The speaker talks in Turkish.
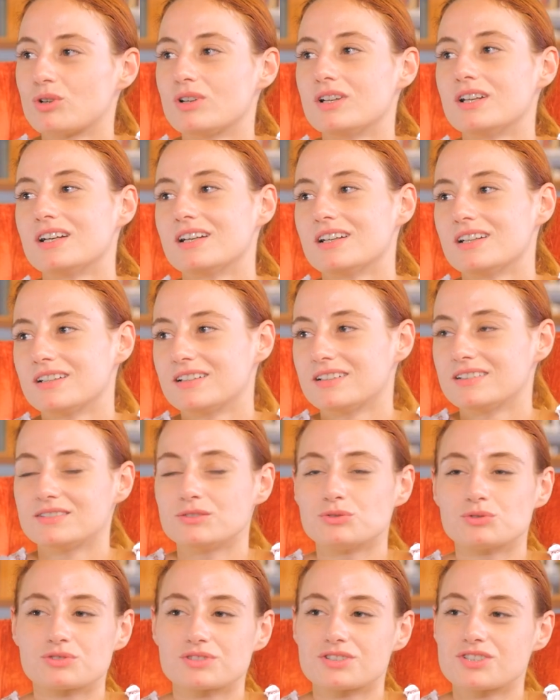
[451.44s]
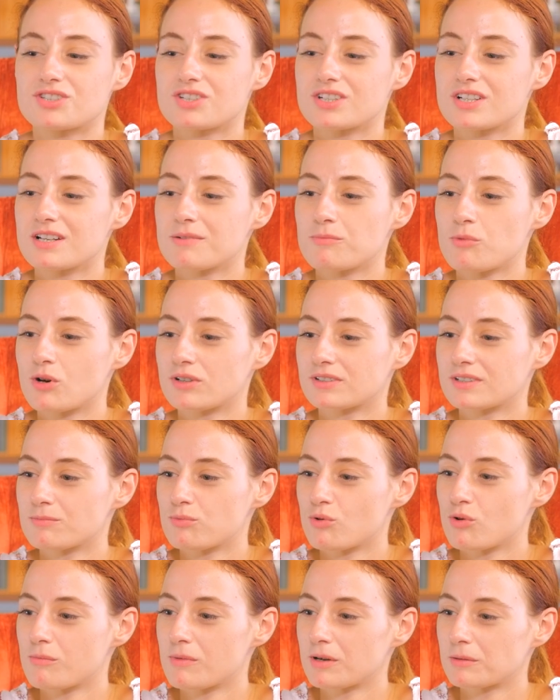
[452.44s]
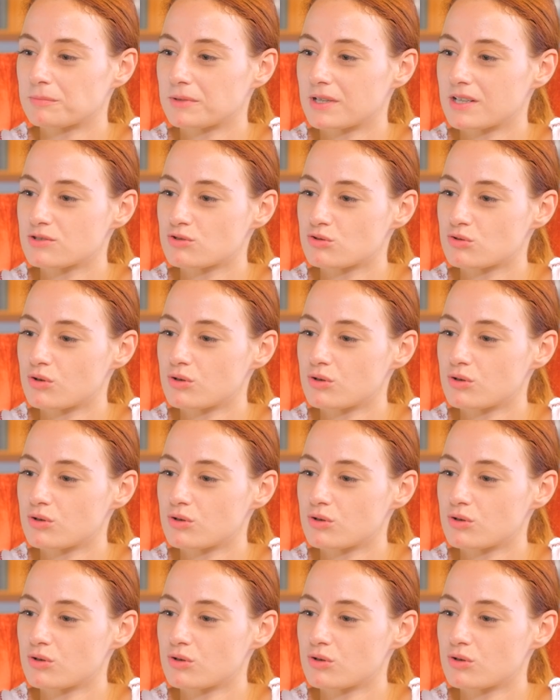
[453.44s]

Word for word: Böyle e, 100 kişiyle muhatap olmak biraz